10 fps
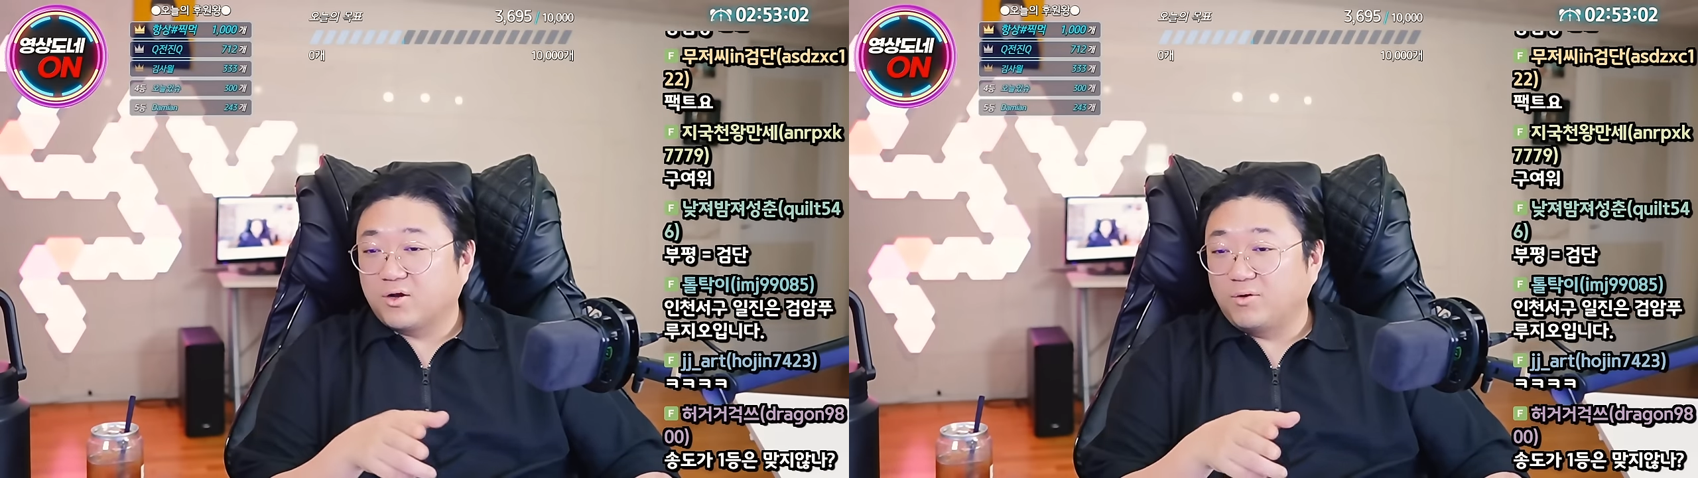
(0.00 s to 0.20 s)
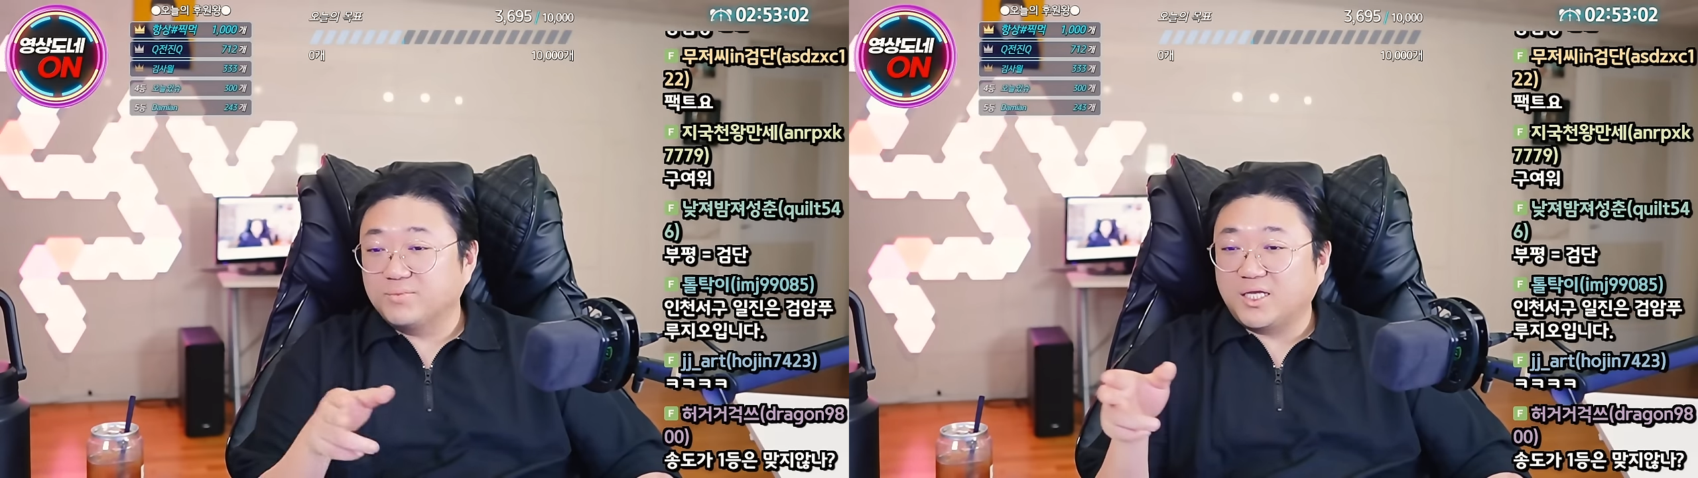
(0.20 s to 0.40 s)

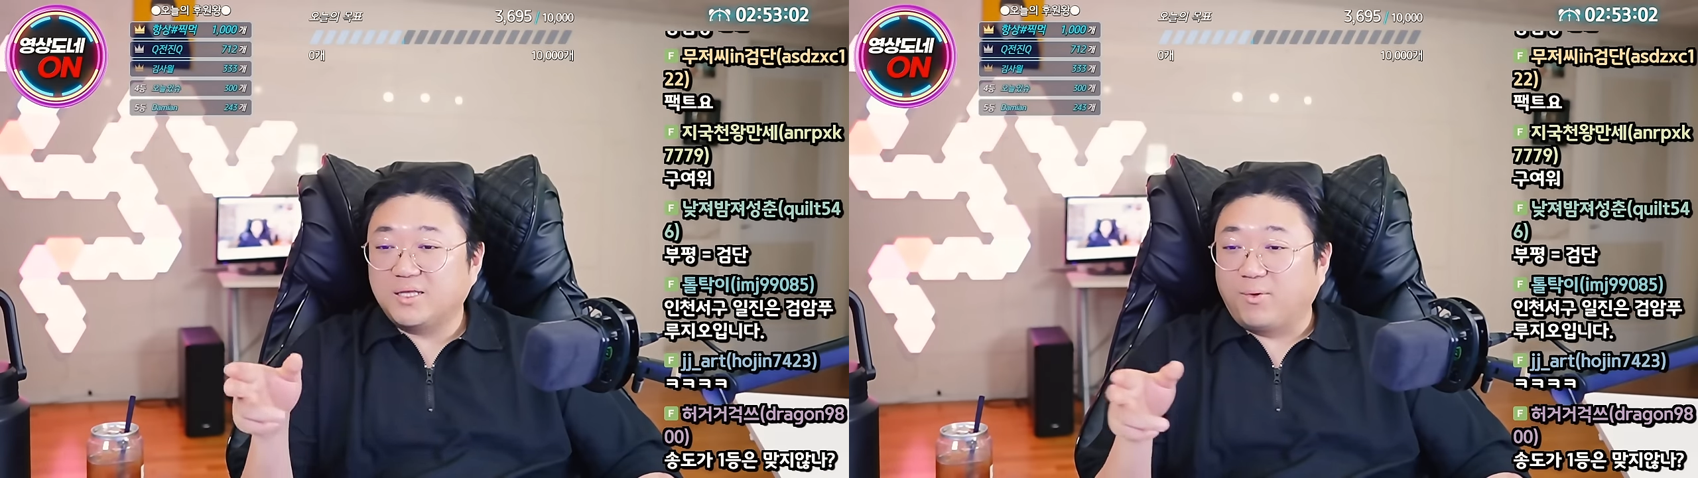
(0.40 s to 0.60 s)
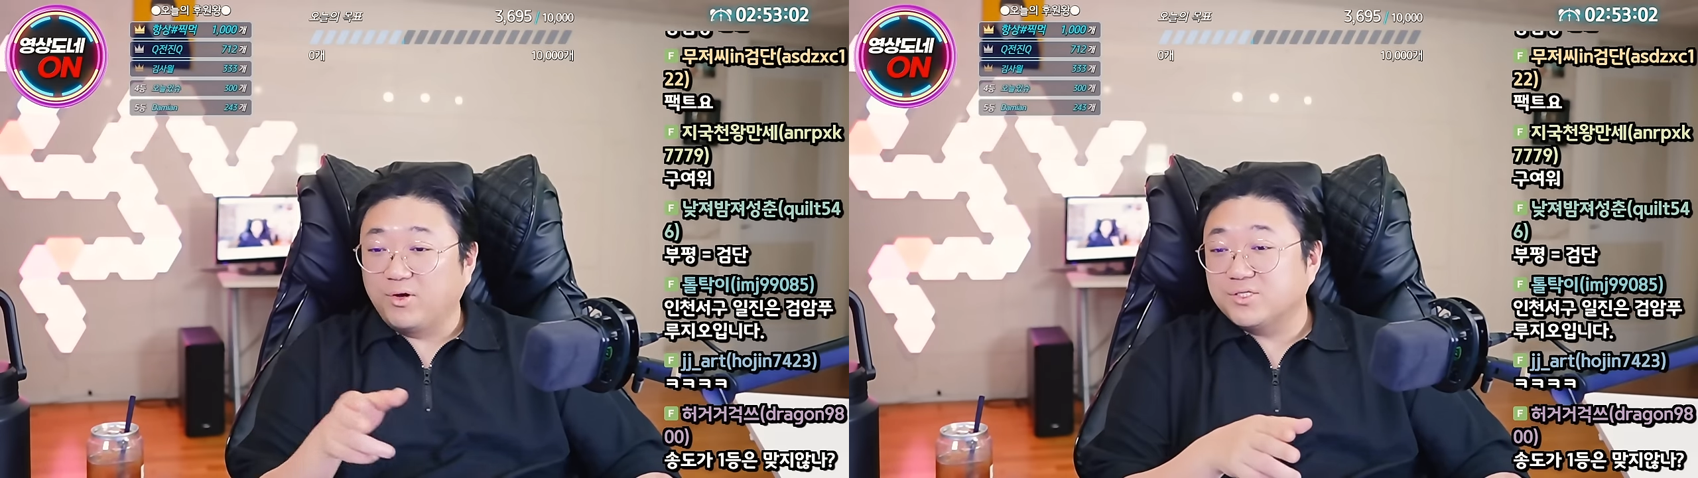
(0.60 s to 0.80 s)

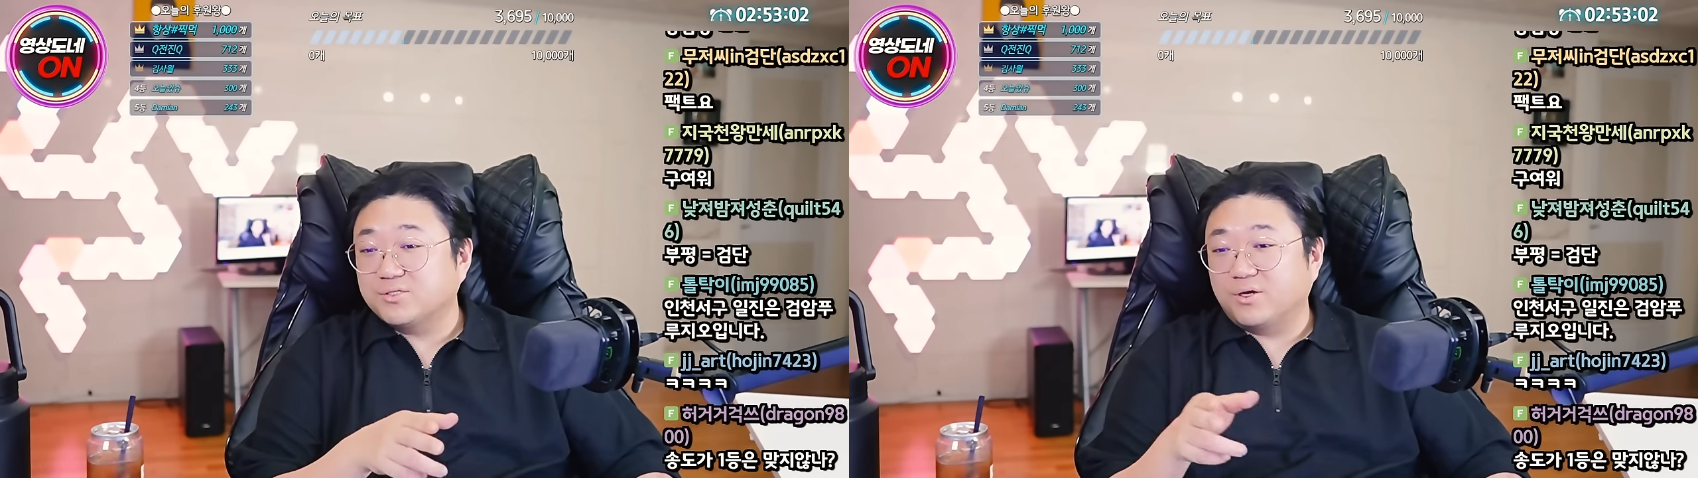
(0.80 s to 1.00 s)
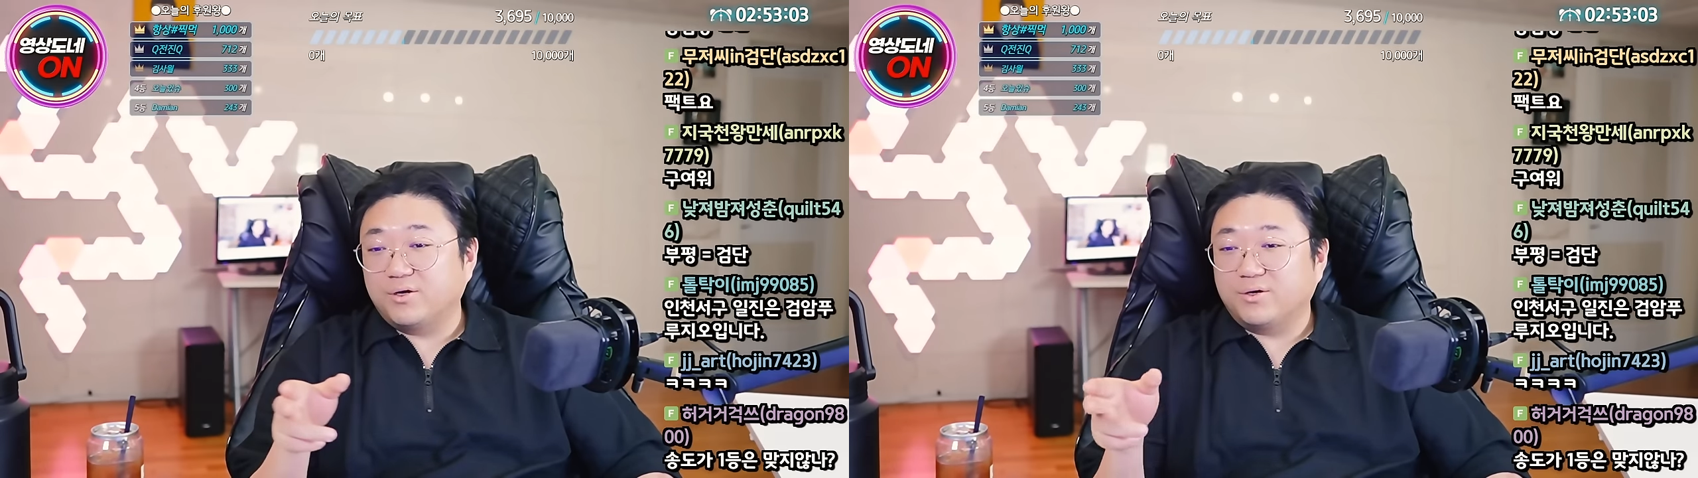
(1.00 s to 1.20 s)
검단에 뭐
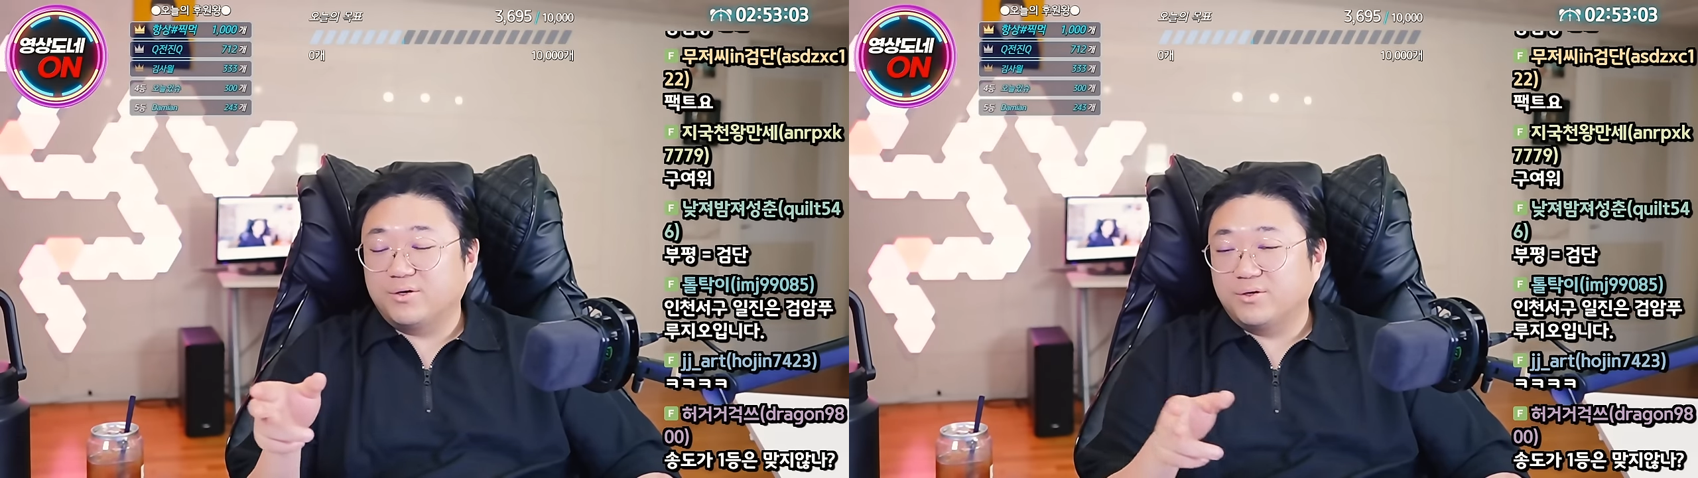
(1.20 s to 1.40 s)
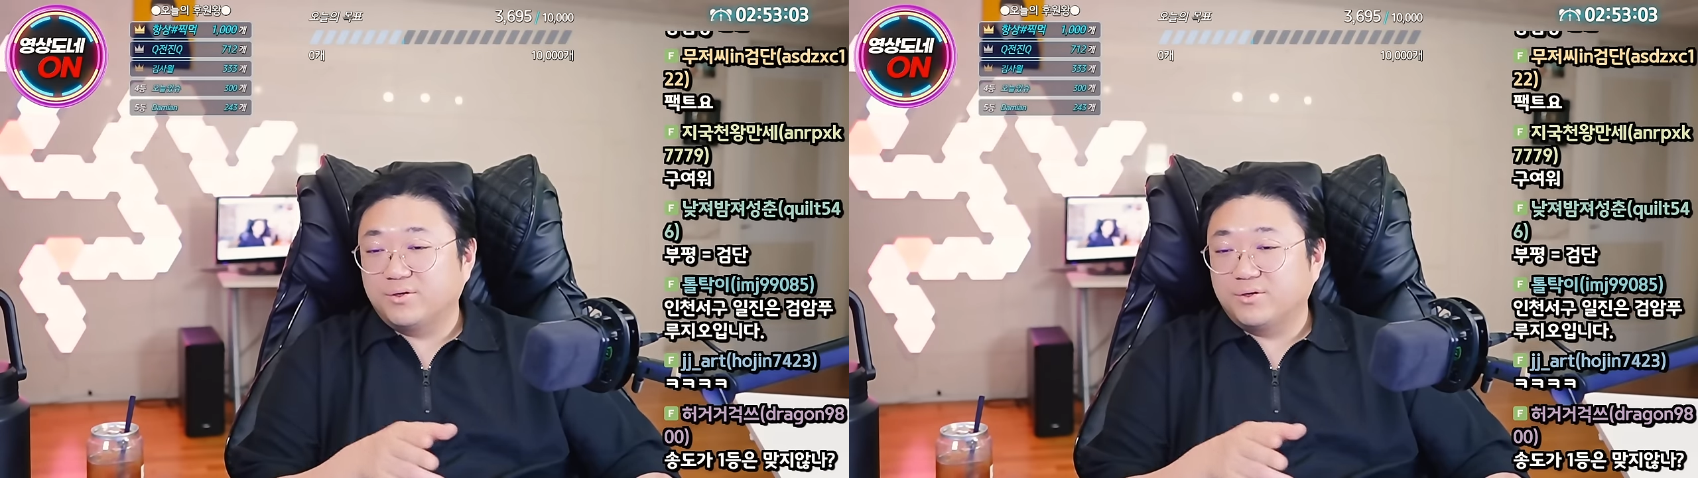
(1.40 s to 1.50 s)
있어요?